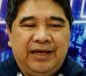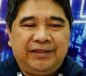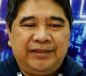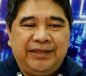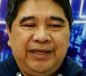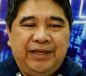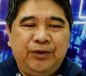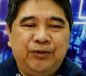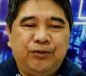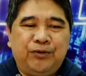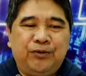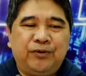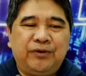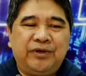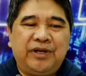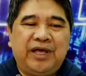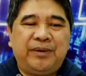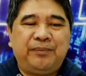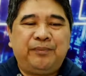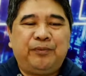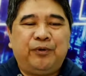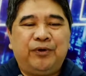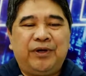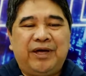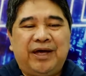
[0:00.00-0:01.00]

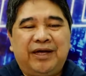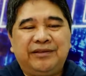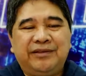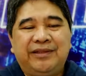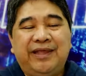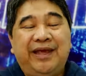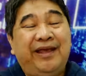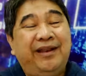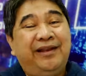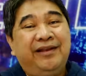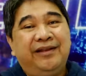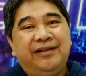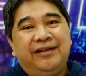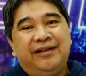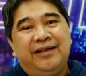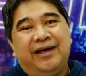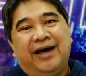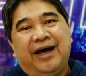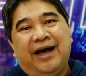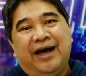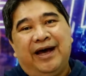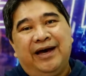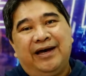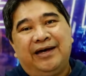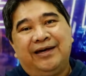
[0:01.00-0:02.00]
inuugnay po natin
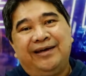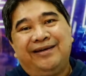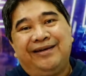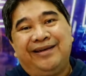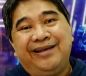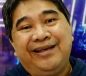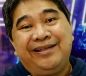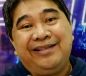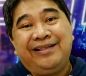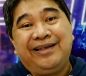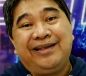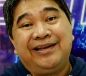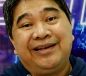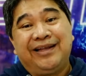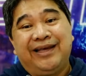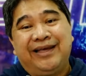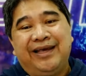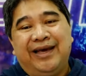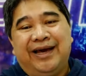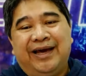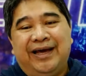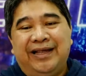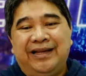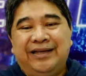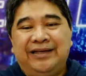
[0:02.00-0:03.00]
ang reading na
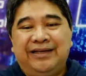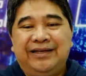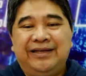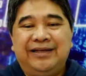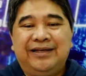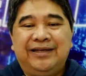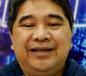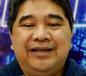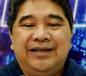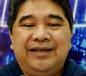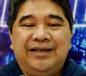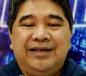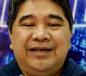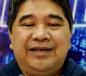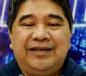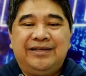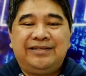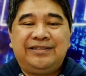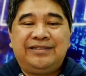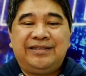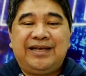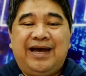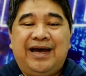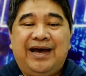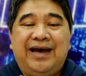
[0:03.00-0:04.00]
yan
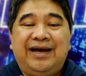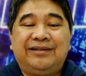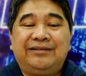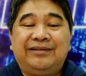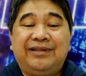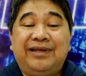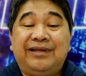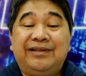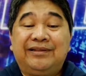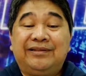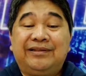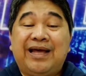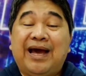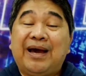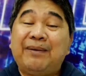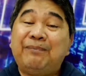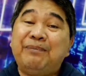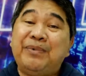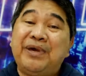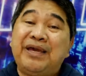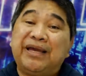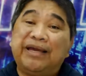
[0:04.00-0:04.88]
sa ating topic